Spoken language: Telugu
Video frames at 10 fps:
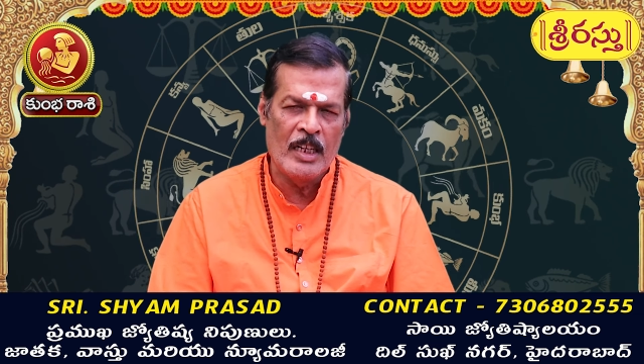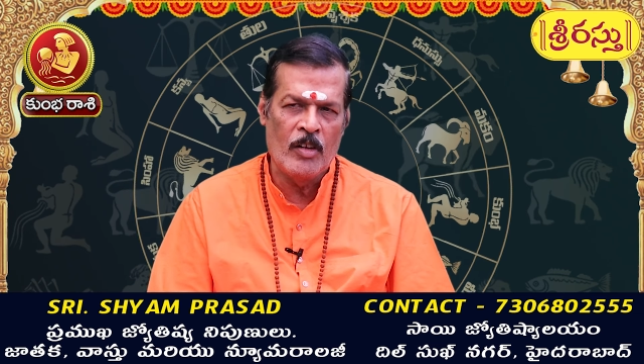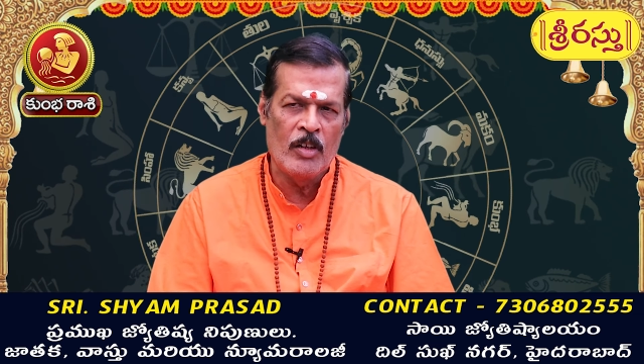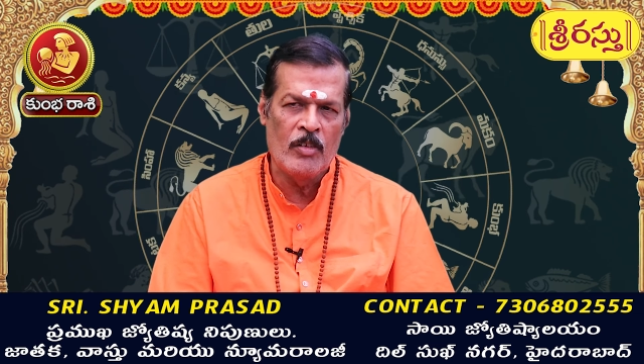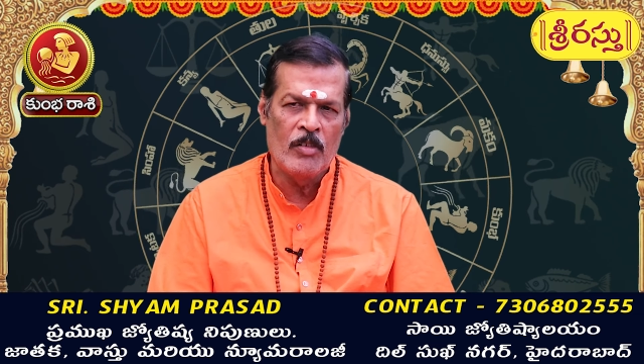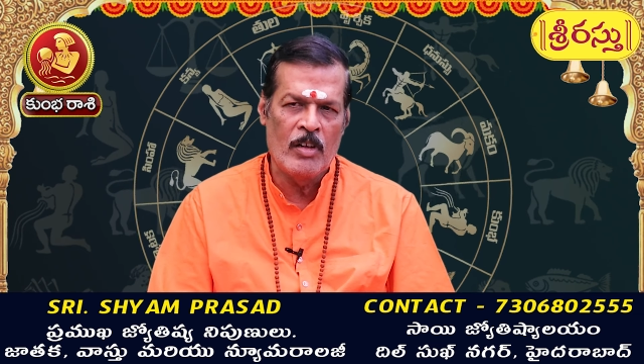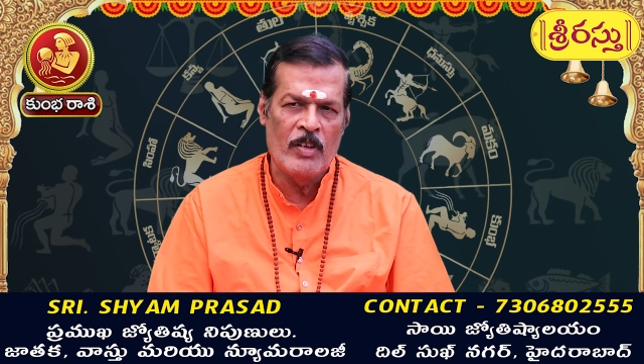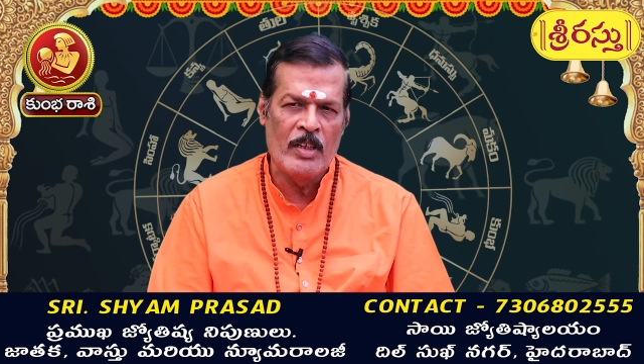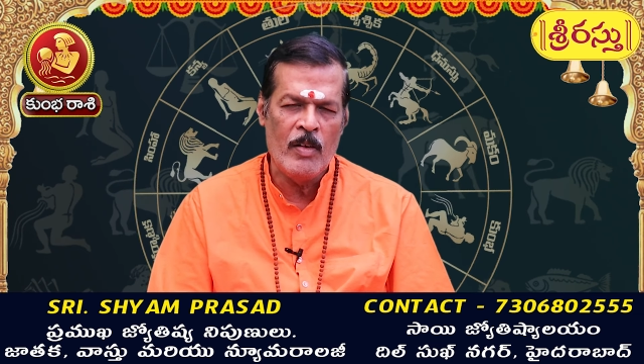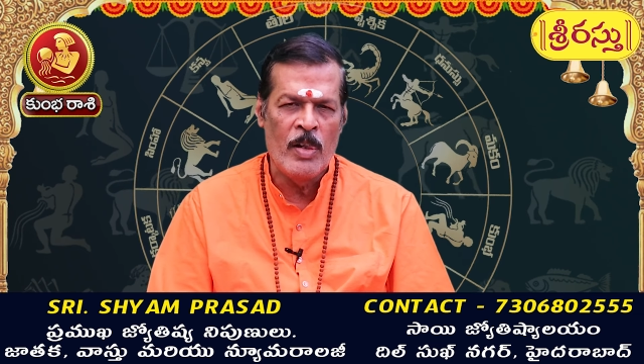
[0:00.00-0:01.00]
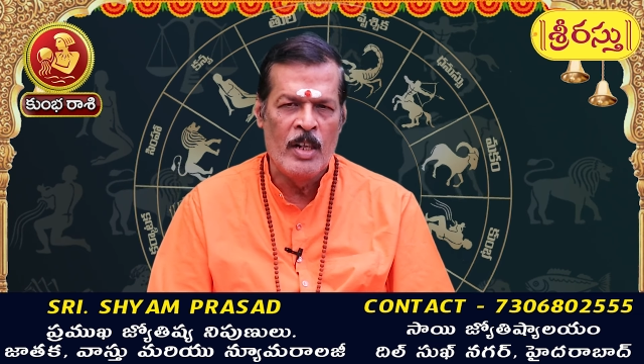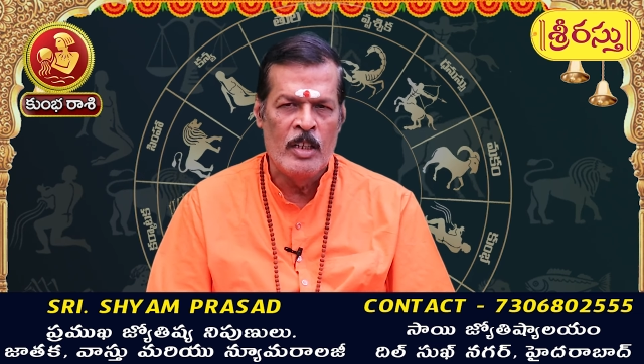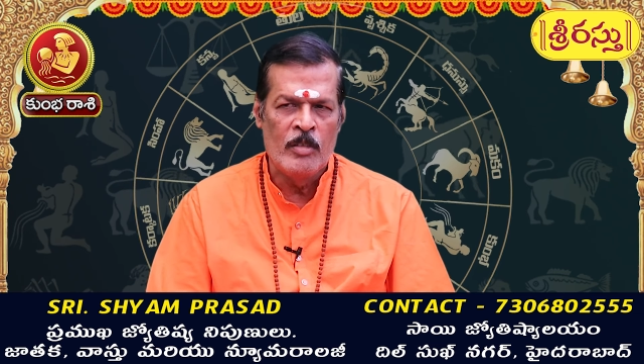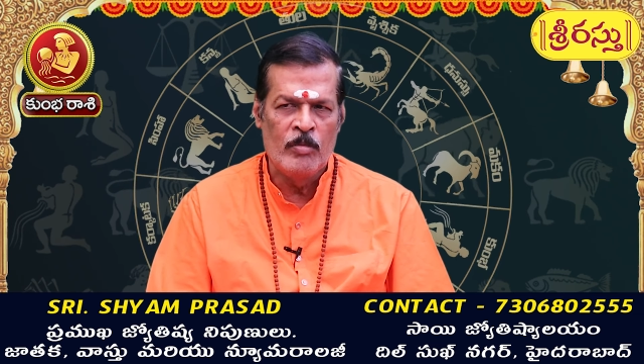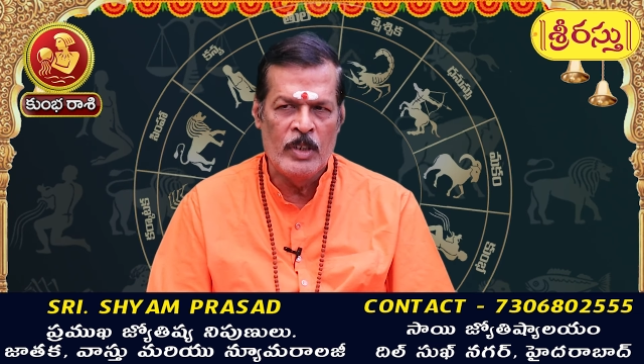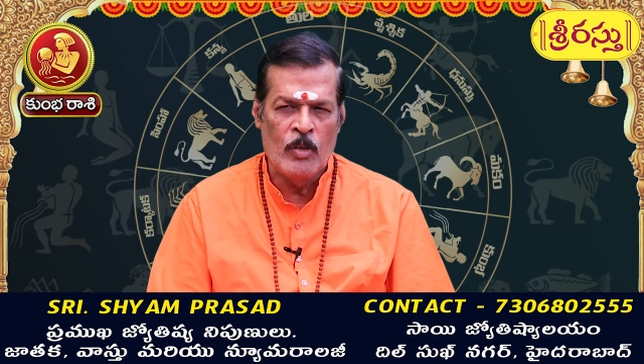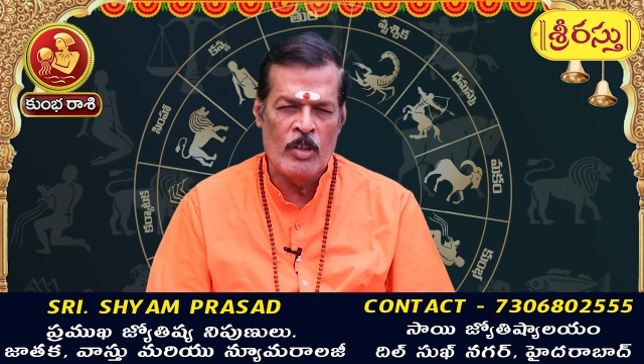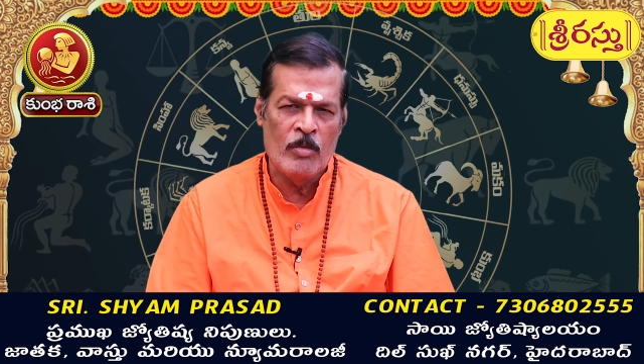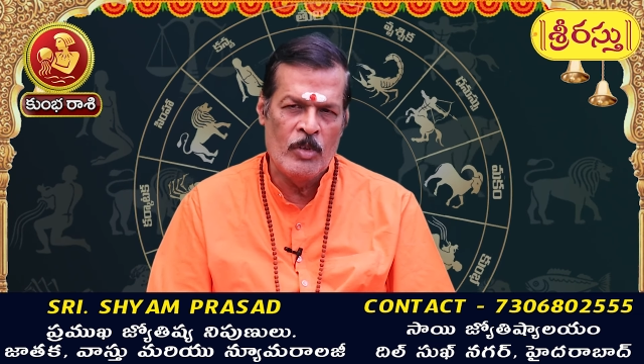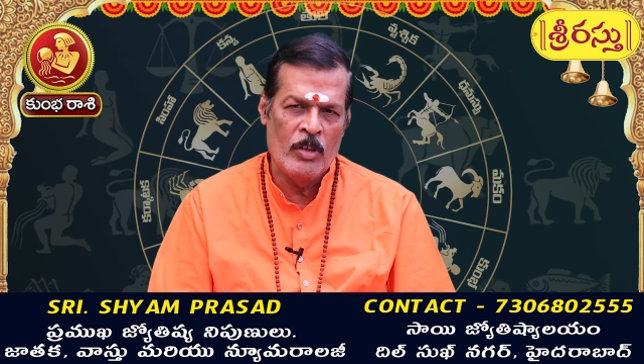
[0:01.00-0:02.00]
స్థానంలో ఉండడం వల్ల మీ
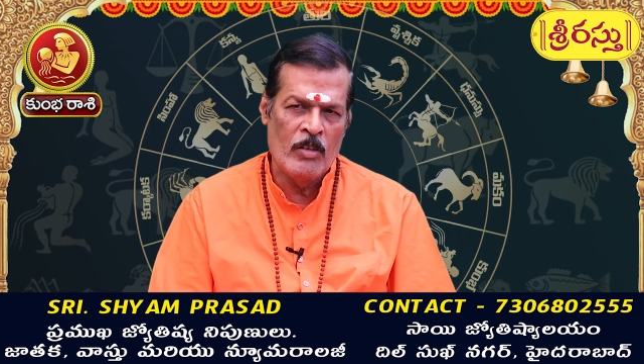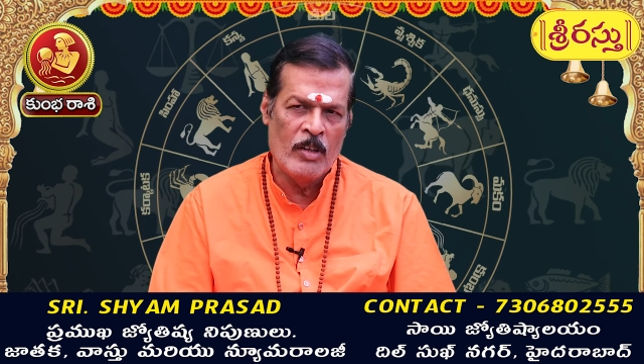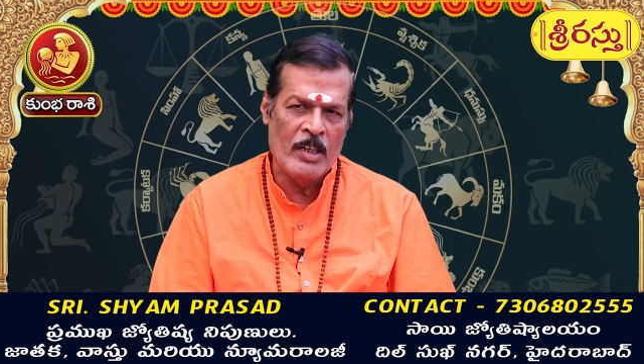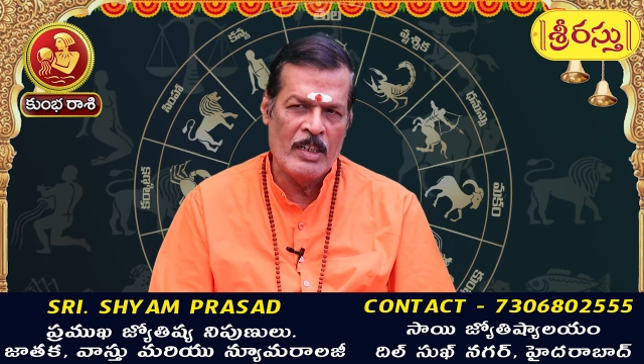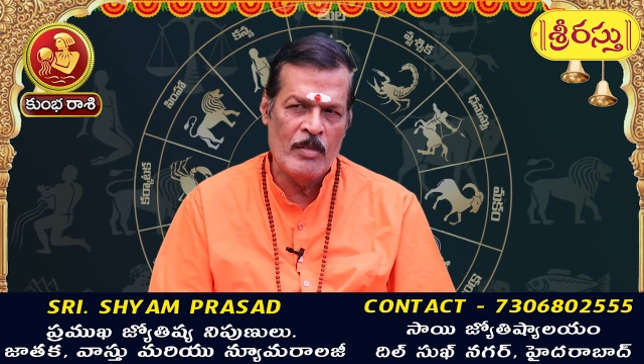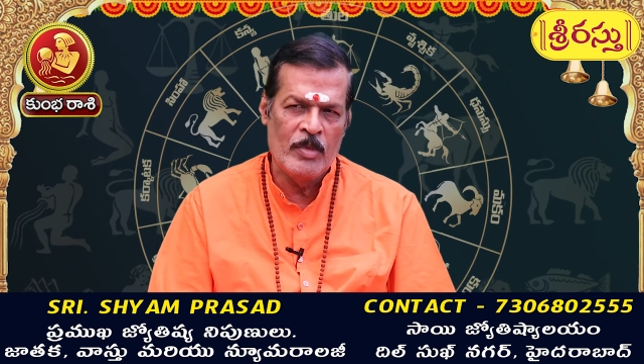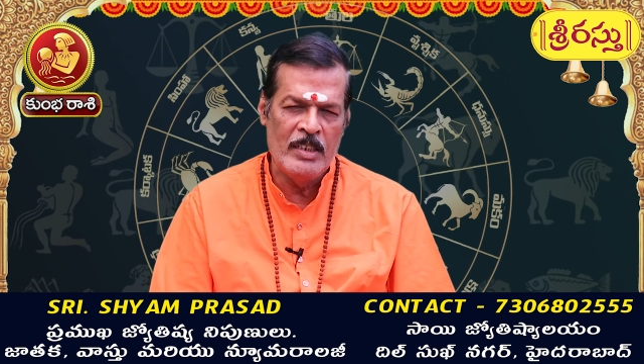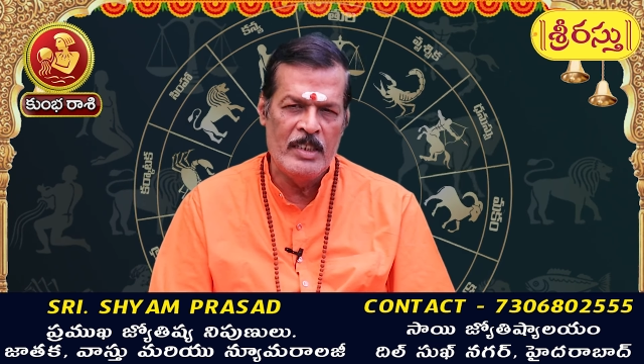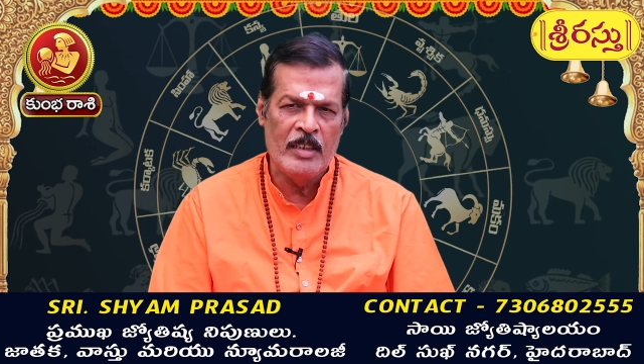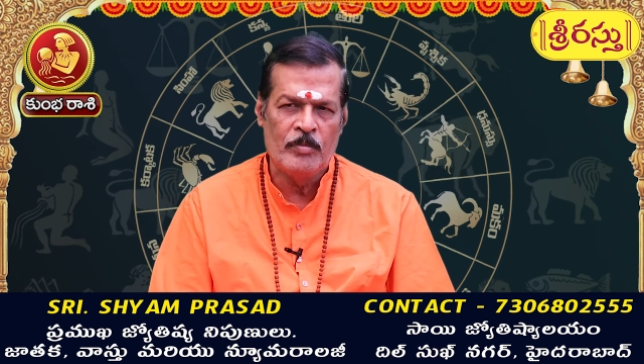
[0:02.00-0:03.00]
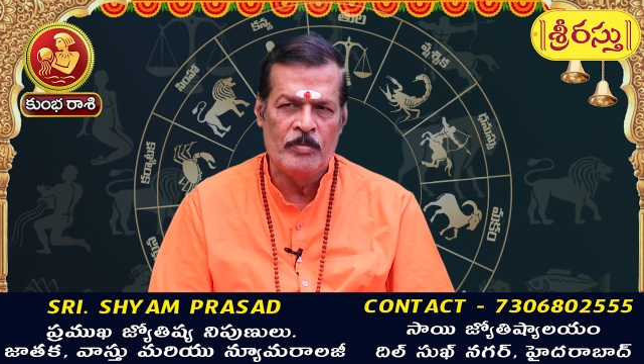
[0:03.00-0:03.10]
కుటుంబంలో ఒకరికి మంచి